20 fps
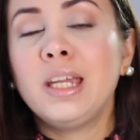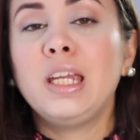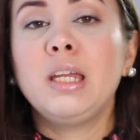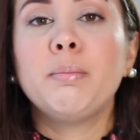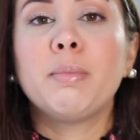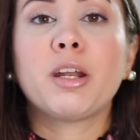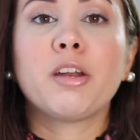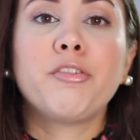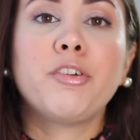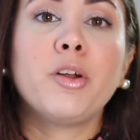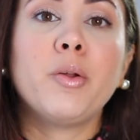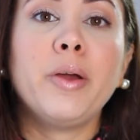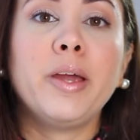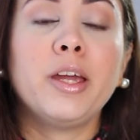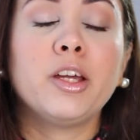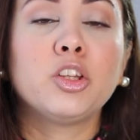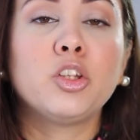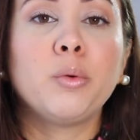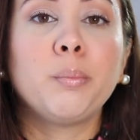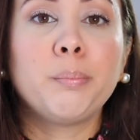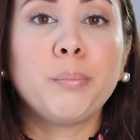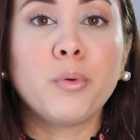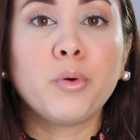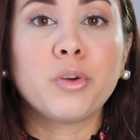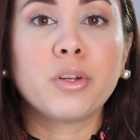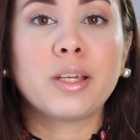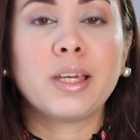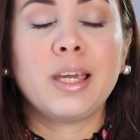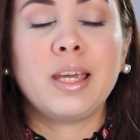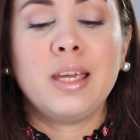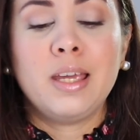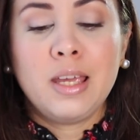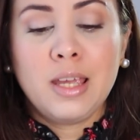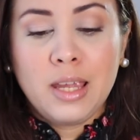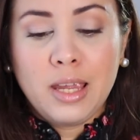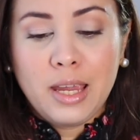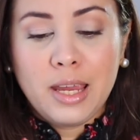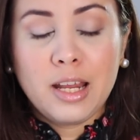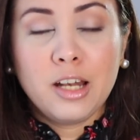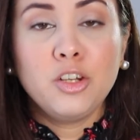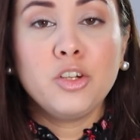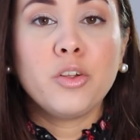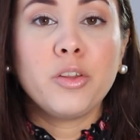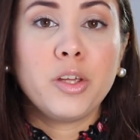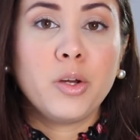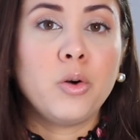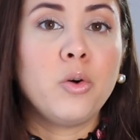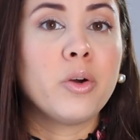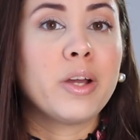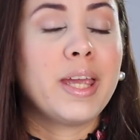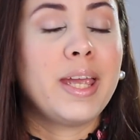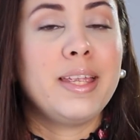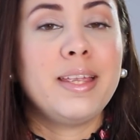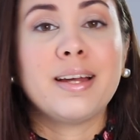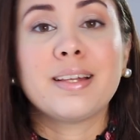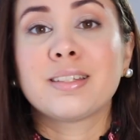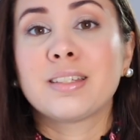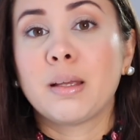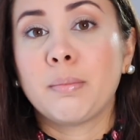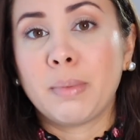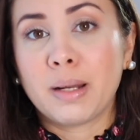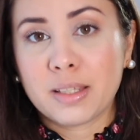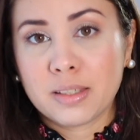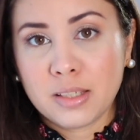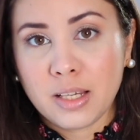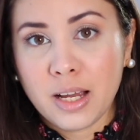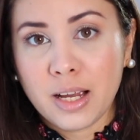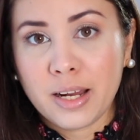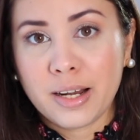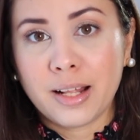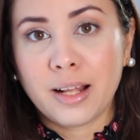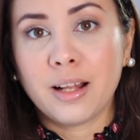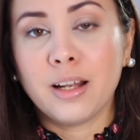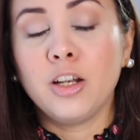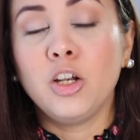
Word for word: Y me refiero a esto porque él no dejó que ella se marchara,